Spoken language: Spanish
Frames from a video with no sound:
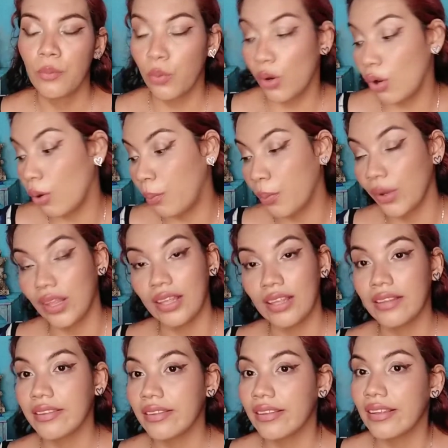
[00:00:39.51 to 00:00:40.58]
o
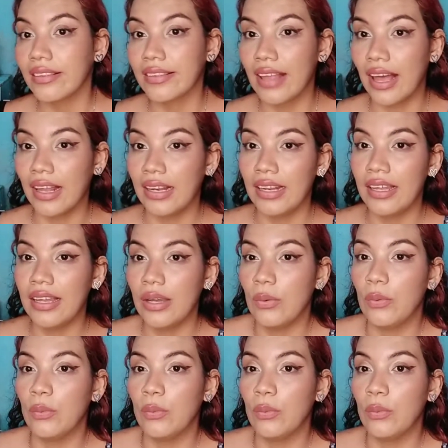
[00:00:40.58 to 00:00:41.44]
puedes darle